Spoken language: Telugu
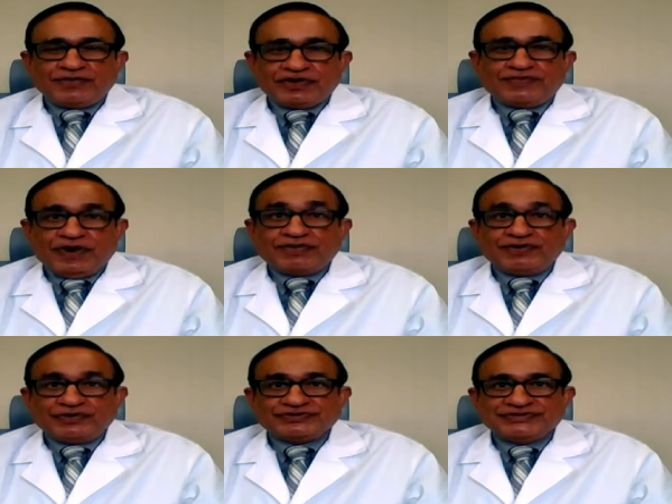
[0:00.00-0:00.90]
దానివల్ల
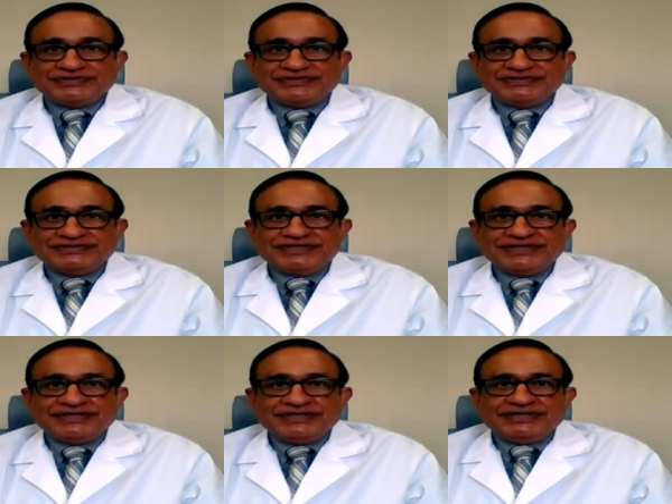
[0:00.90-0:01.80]
ప్రాబ్లం అవుతుంది
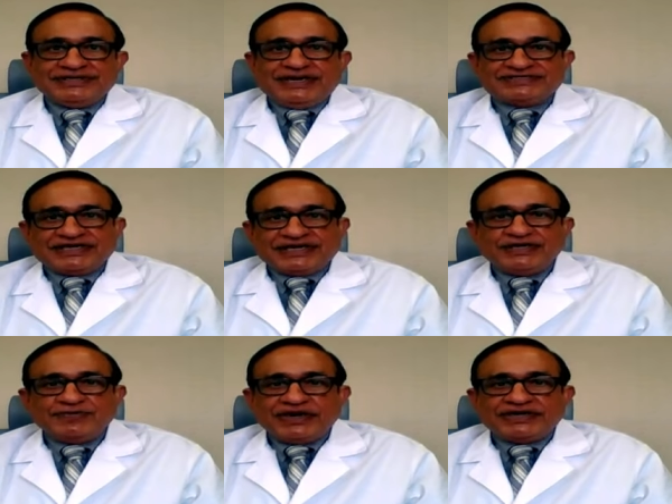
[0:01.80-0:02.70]
సెకండ్
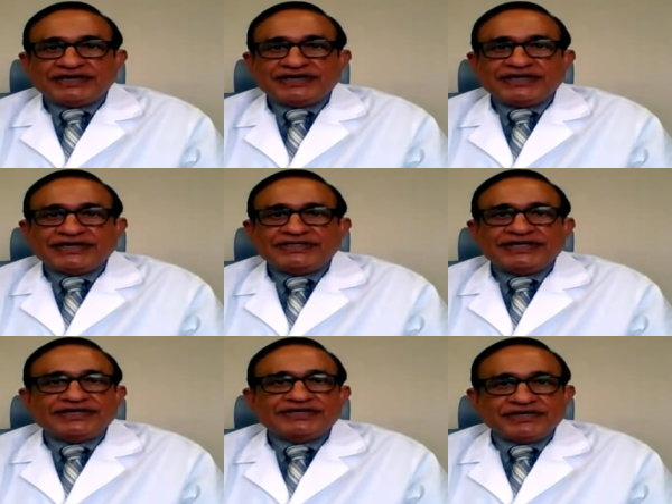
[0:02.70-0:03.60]
పాయింట్ ఏంటంటే
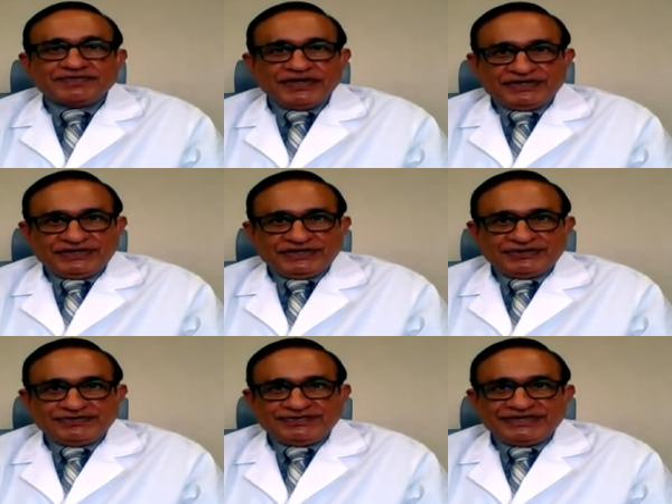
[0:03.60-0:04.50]
దీనికి ట్రీట్మెంట్
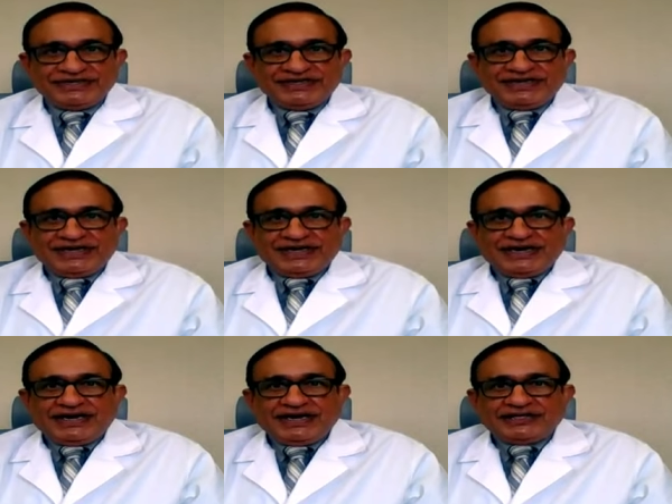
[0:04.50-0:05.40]
లేదు
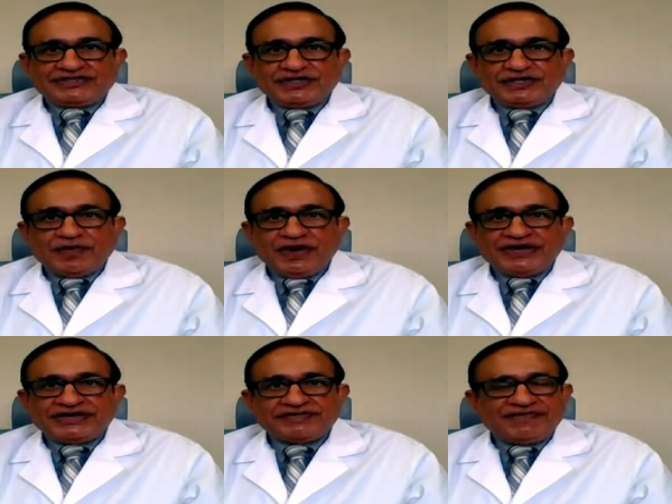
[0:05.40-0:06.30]
థర్డ్
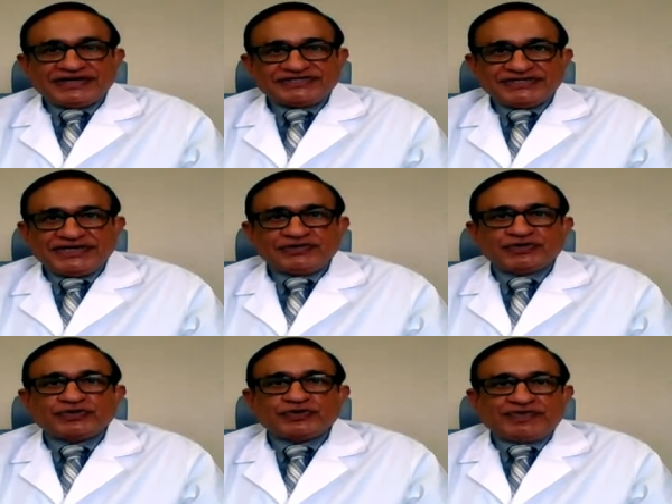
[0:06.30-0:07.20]
పాయింట్ వ్యాక్సిన్
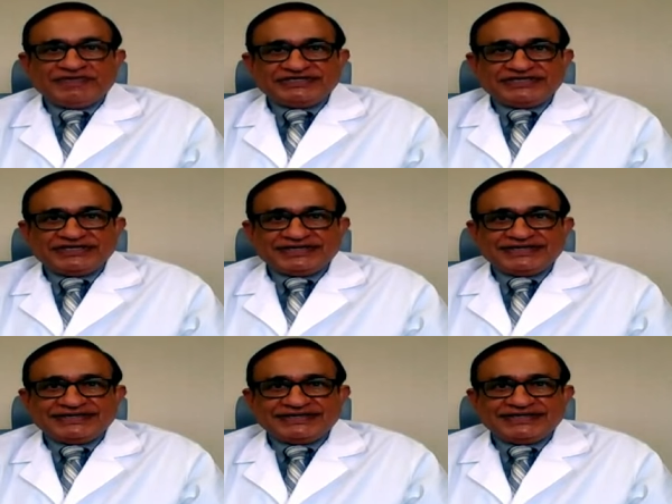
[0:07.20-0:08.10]
లేదు టు ప్రివెంట్
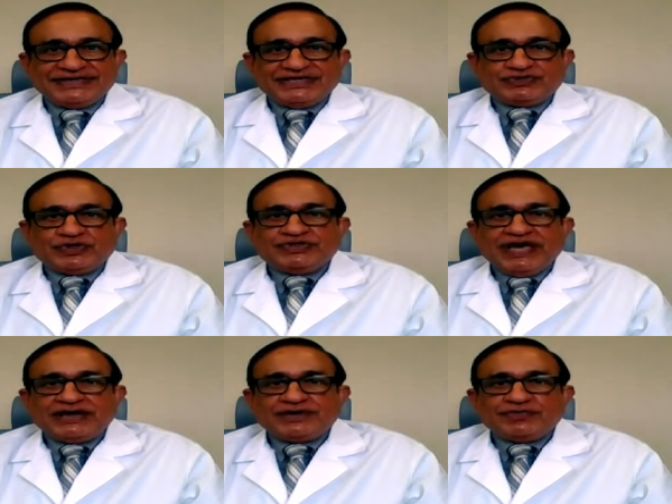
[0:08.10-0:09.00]
చేయడానికి సో
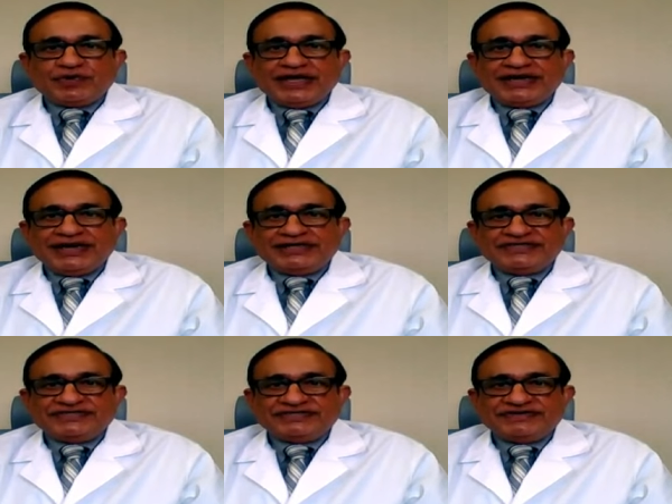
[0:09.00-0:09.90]
దాని మూలాన
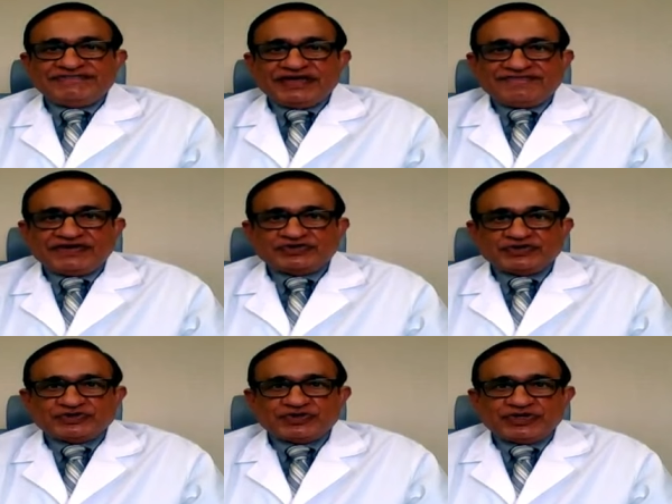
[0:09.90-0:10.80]
ఈ సివియర్
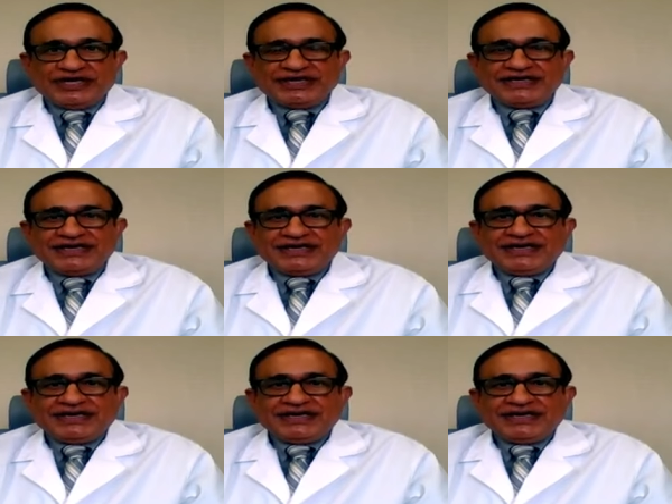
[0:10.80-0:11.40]
ఎఫెక్ట్స్ వస్తున్నాయి